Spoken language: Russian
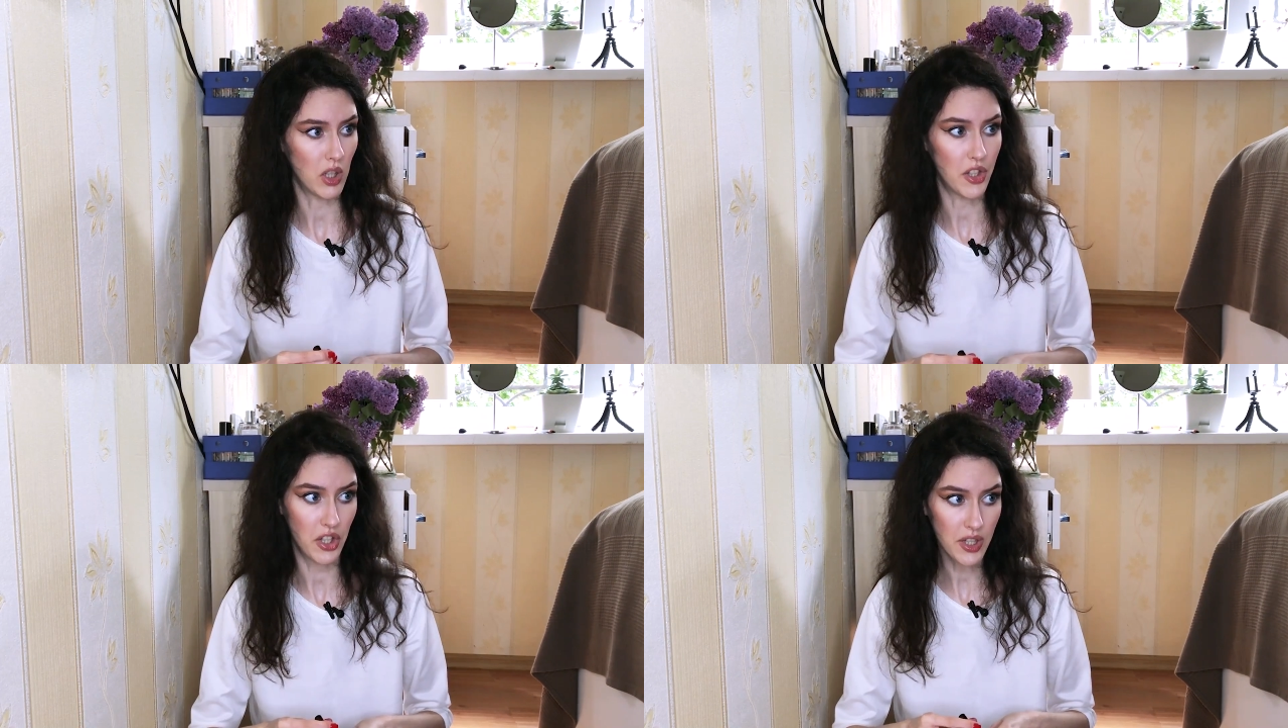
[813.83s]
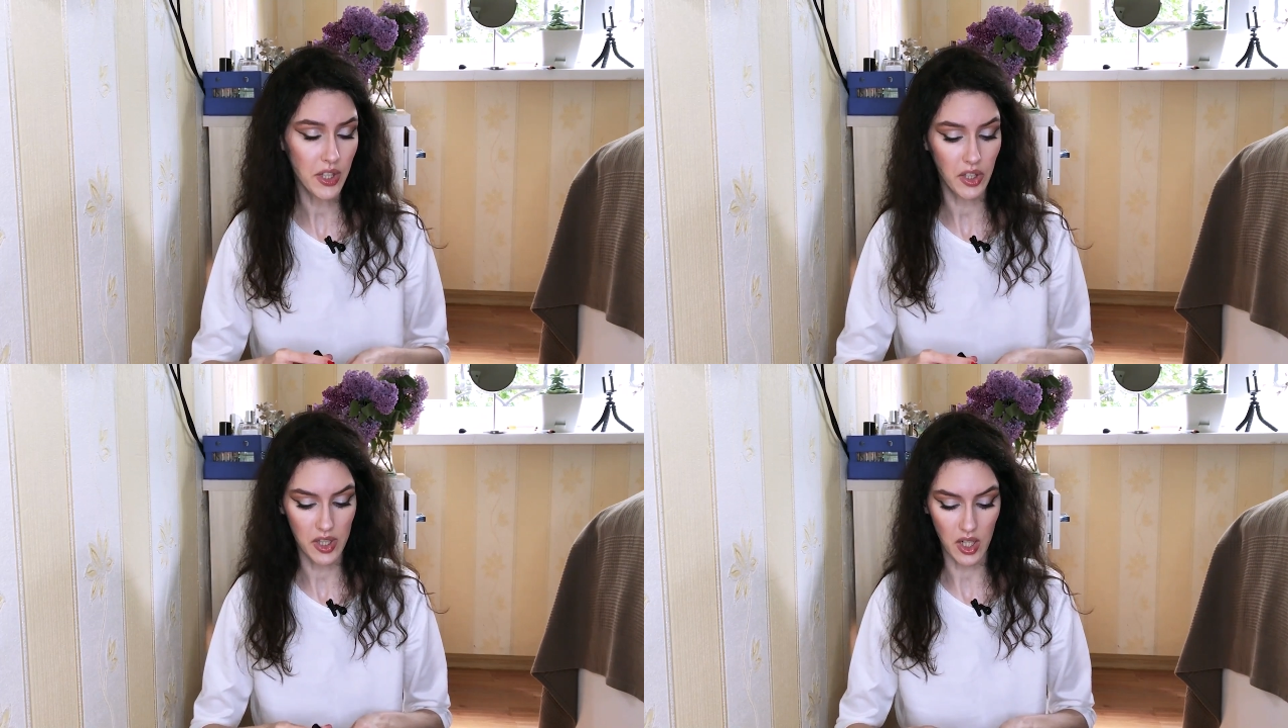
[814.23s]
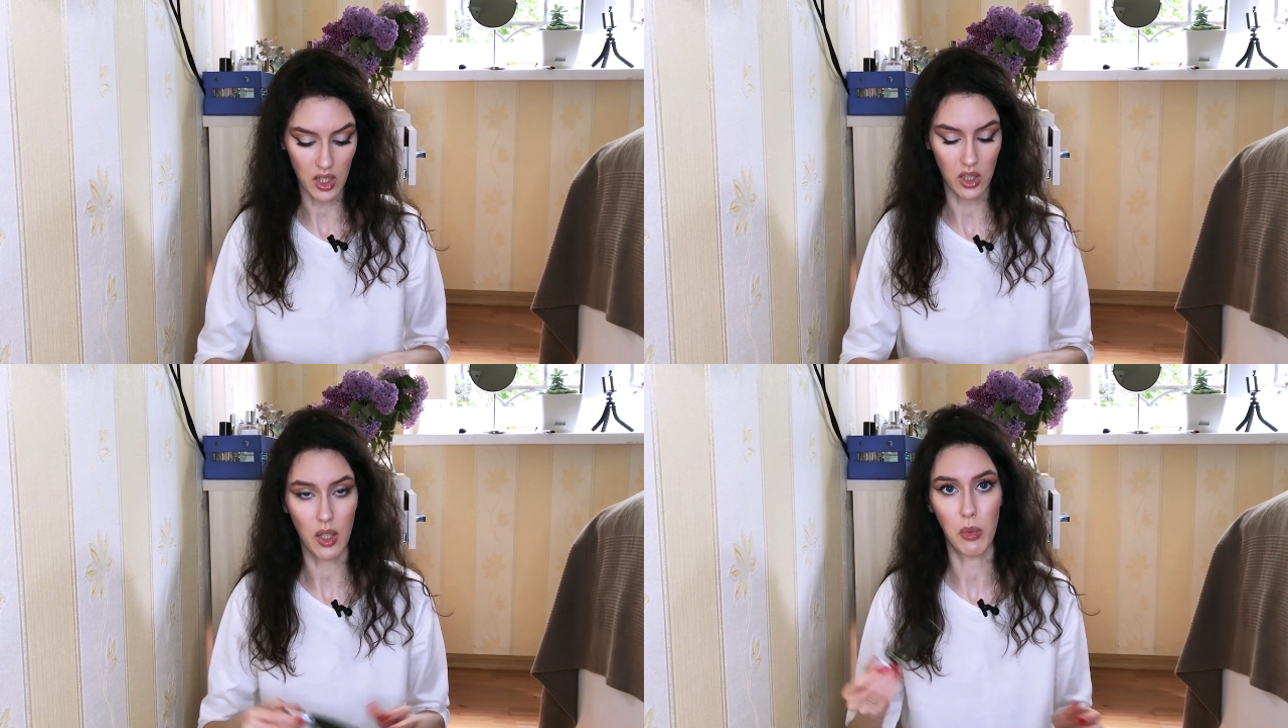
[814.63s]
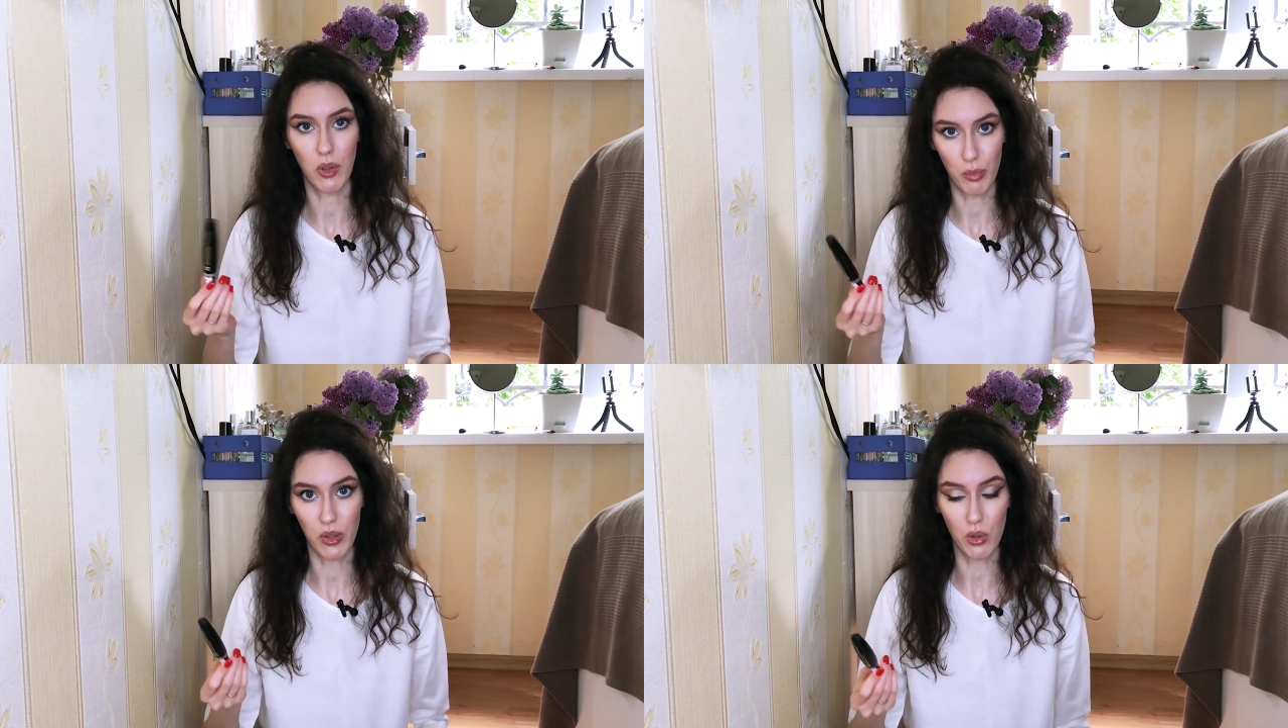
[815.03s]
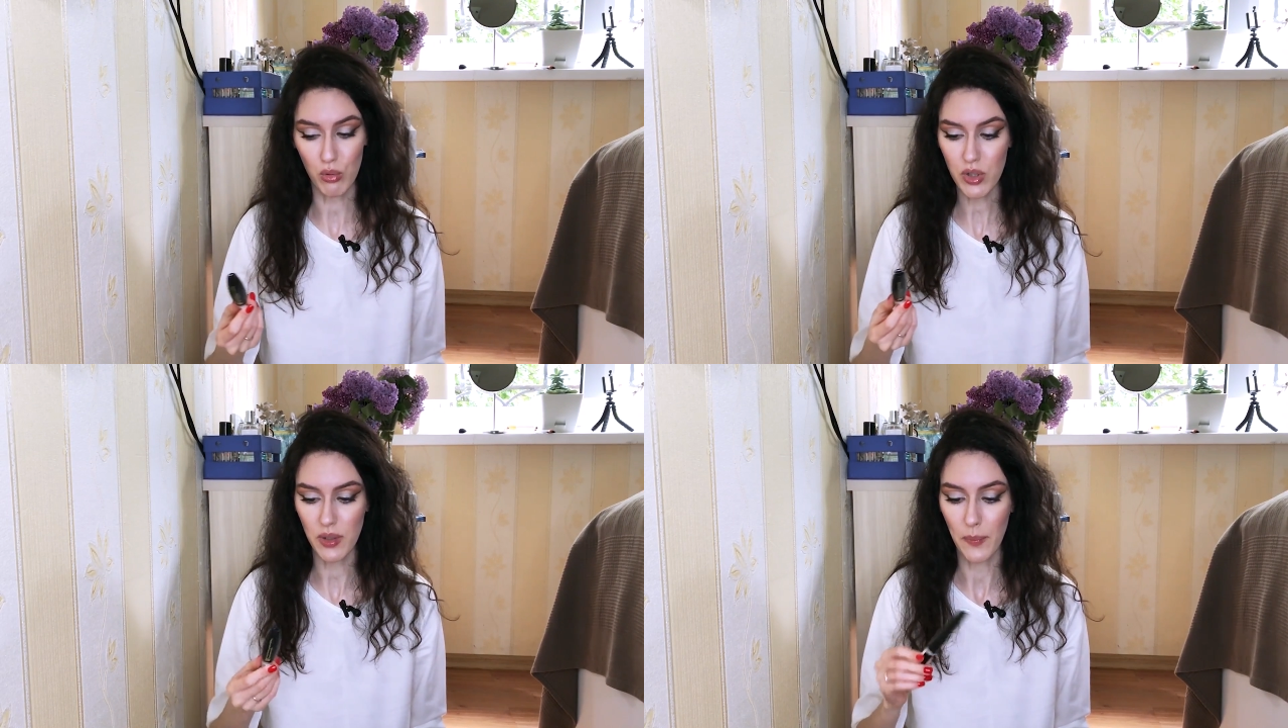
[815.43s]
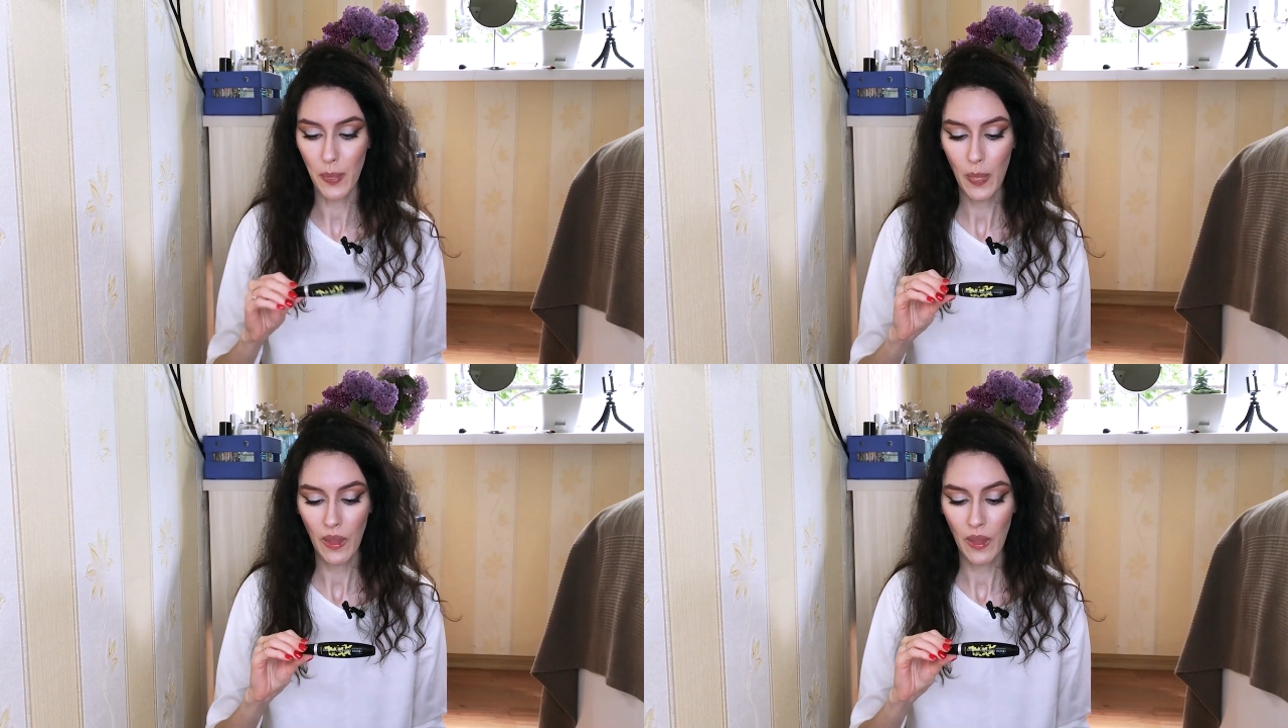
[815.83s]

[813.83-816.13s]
Лет 10 назад, когда я была в Беларуси,